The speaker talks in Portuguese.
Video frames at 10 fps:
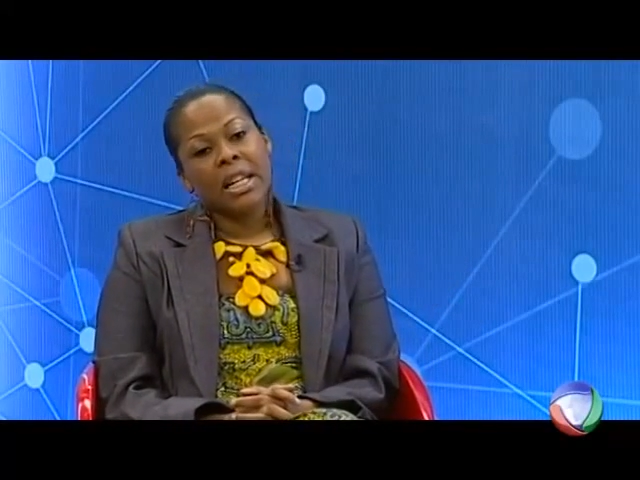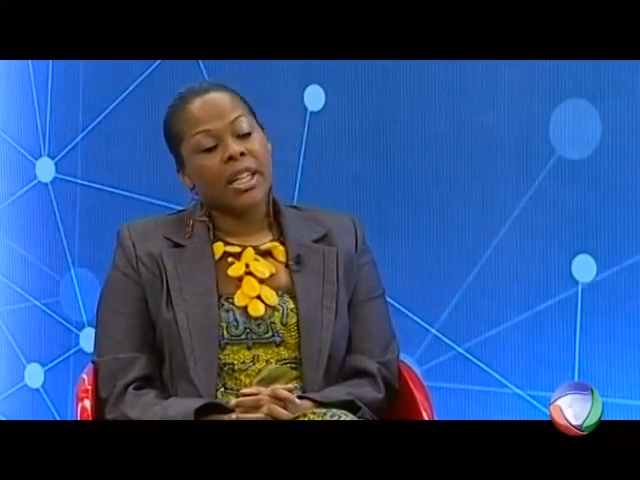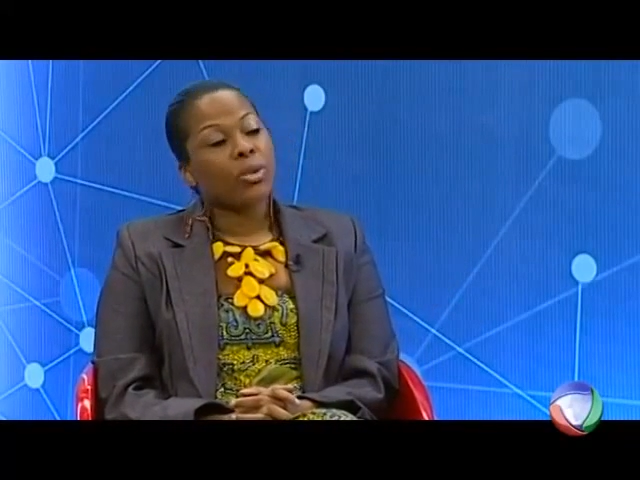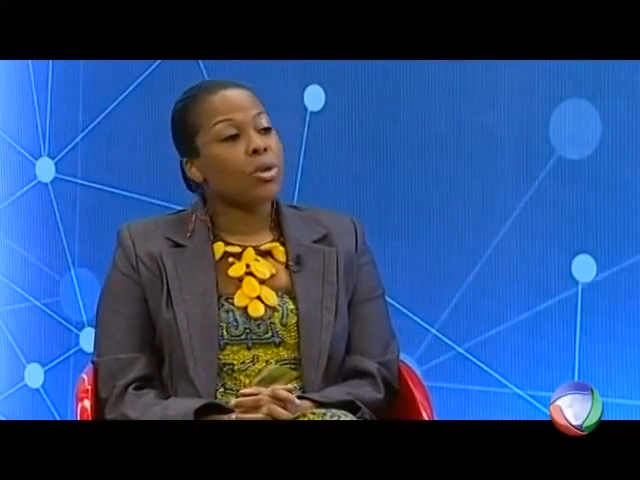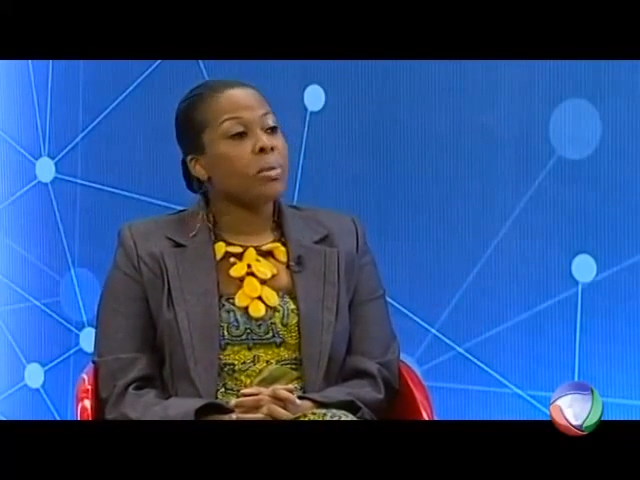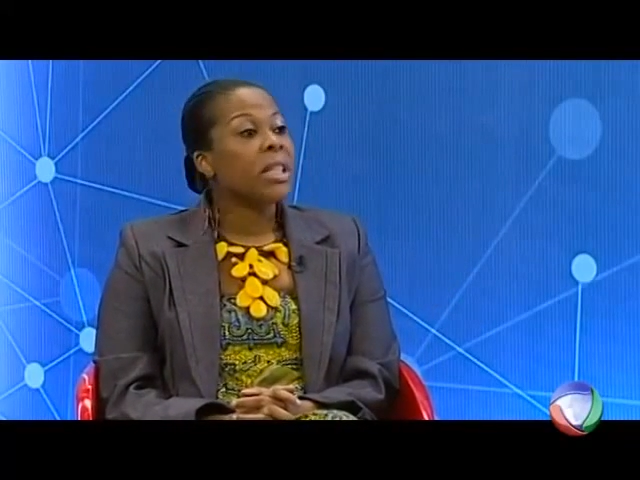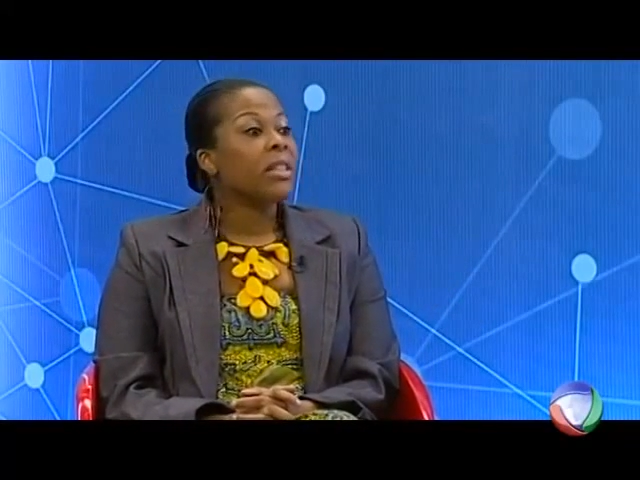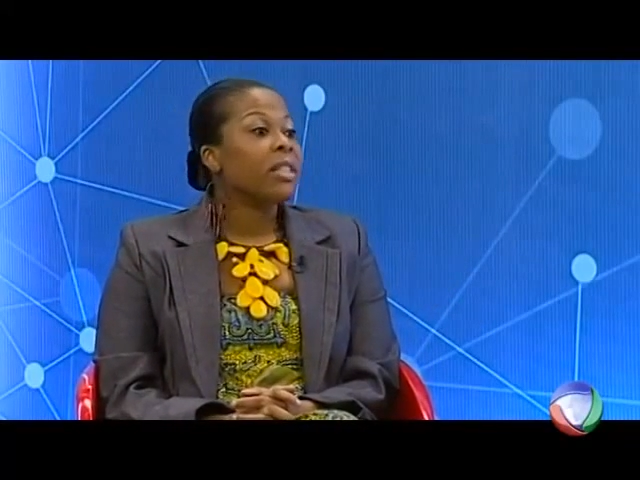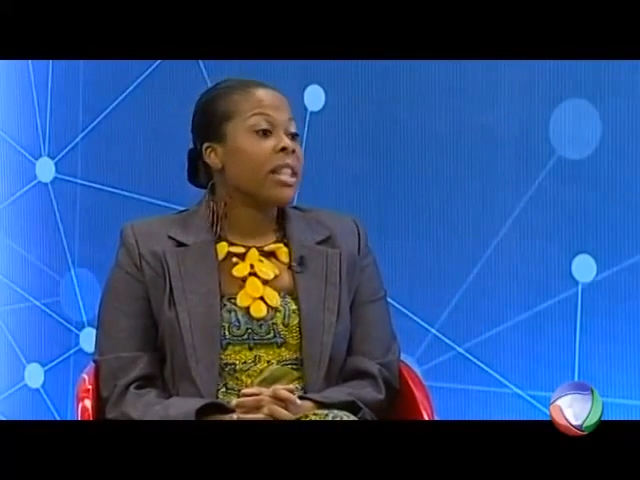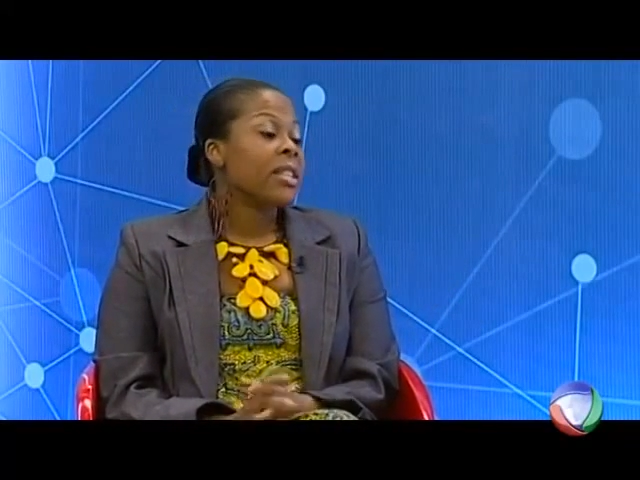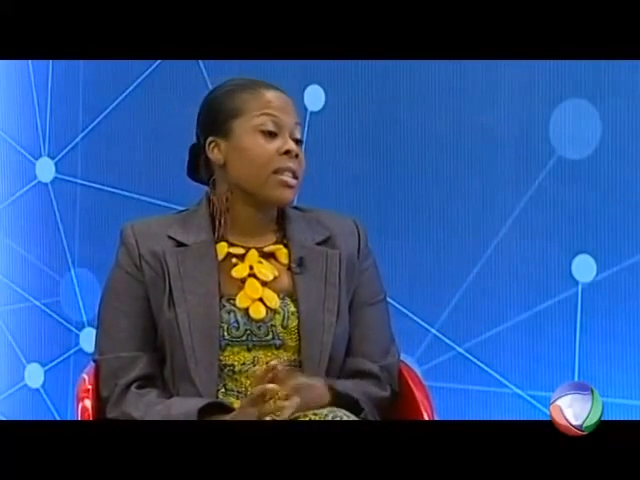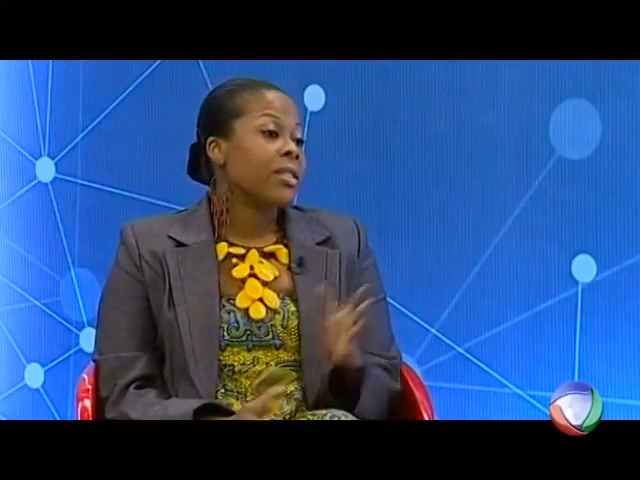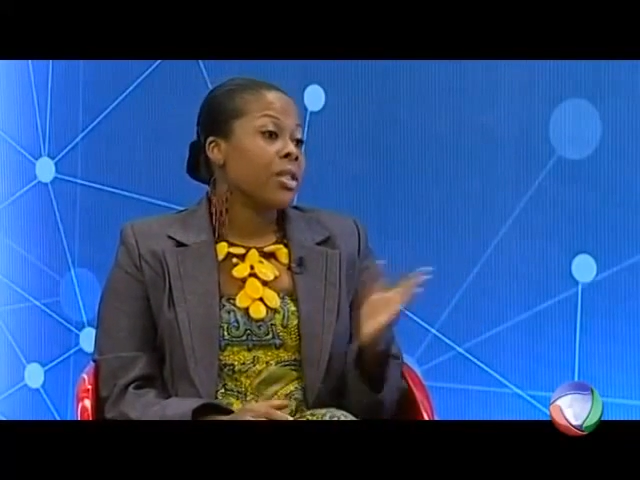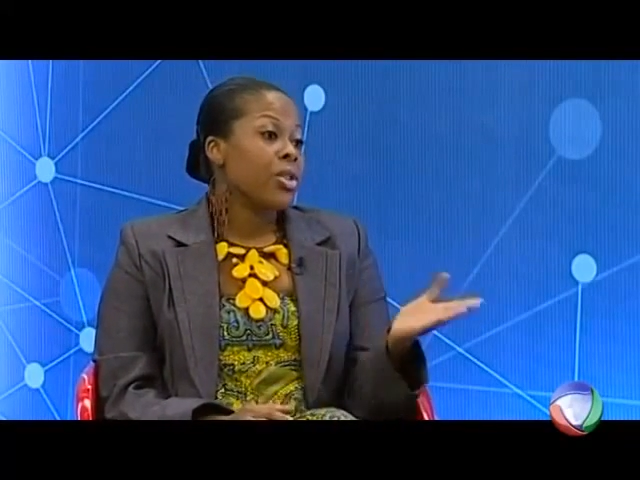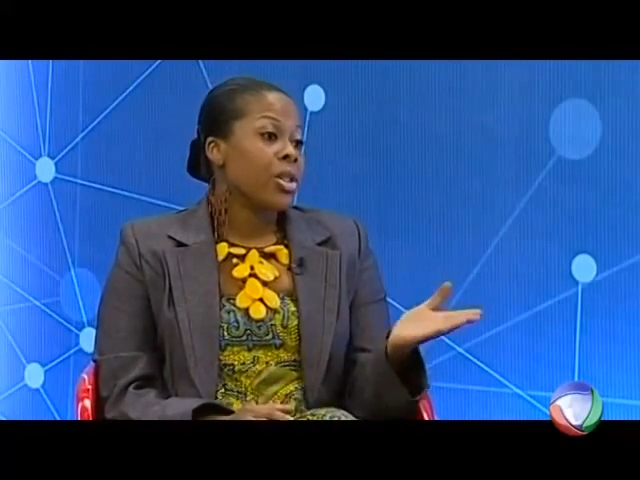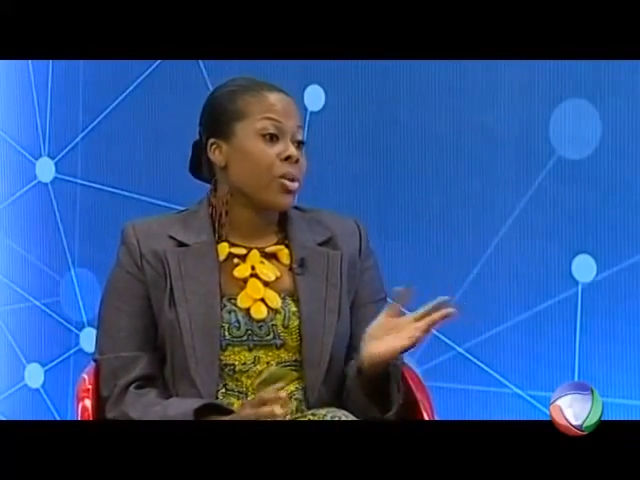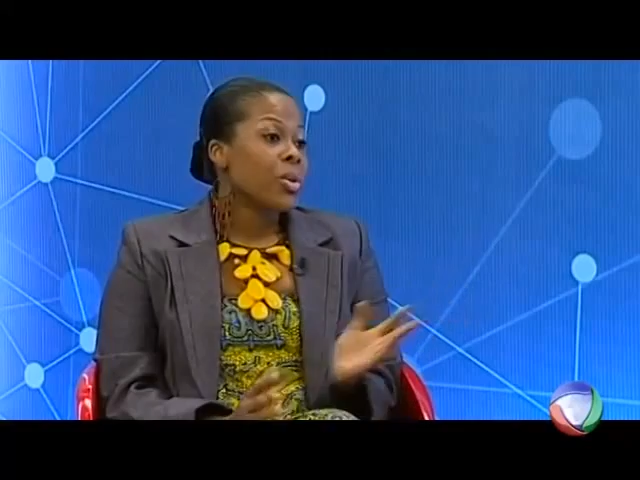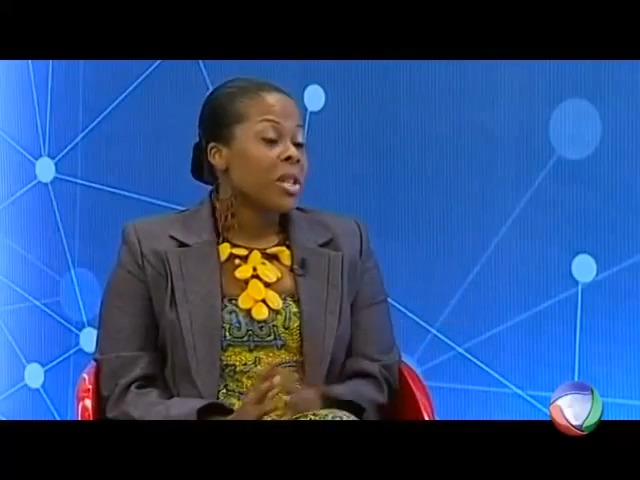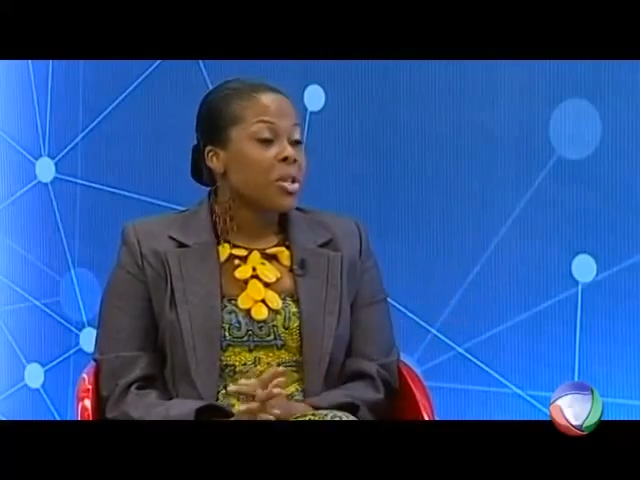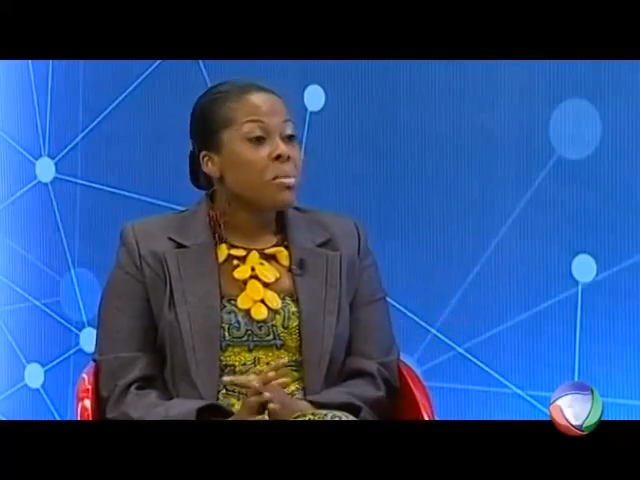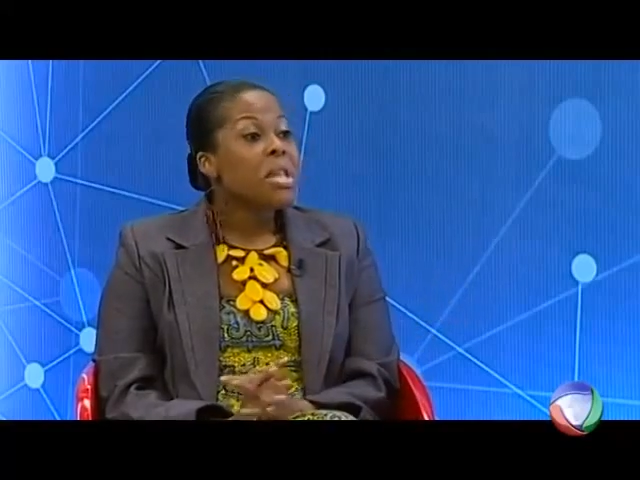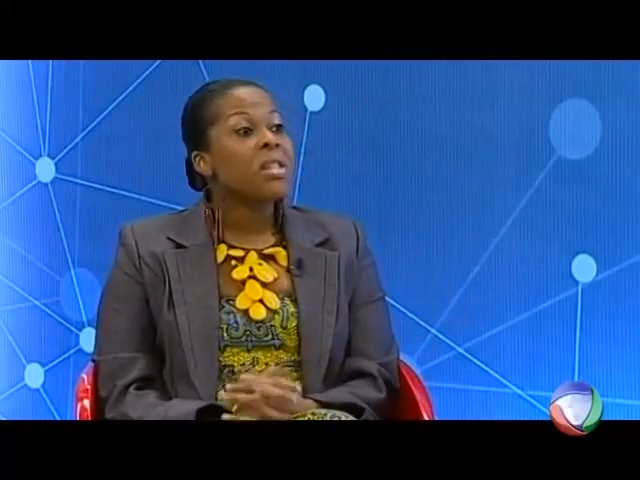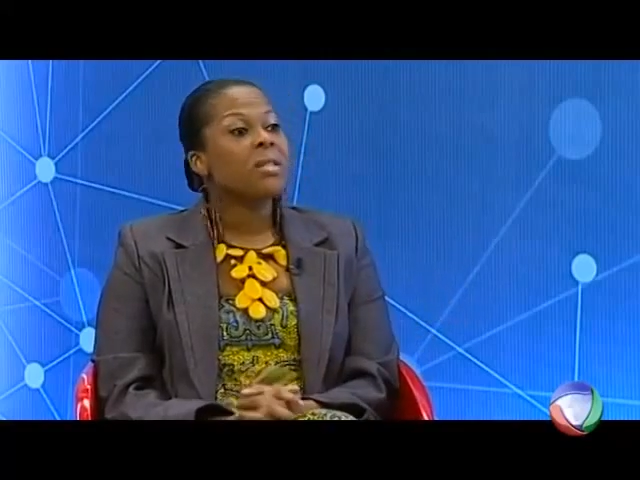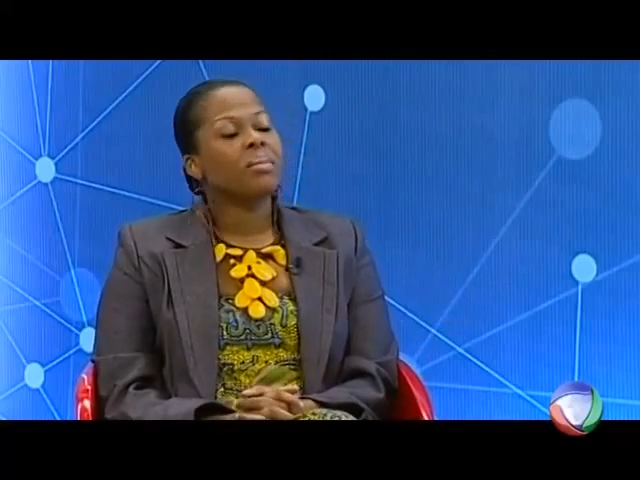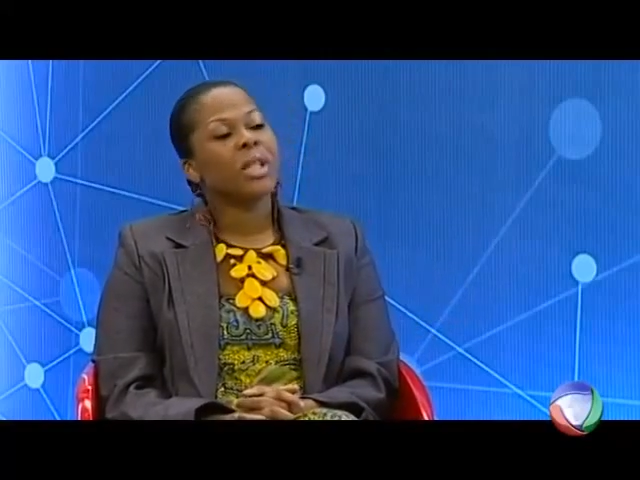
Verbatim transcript: Em 2013 atingiram 6 mil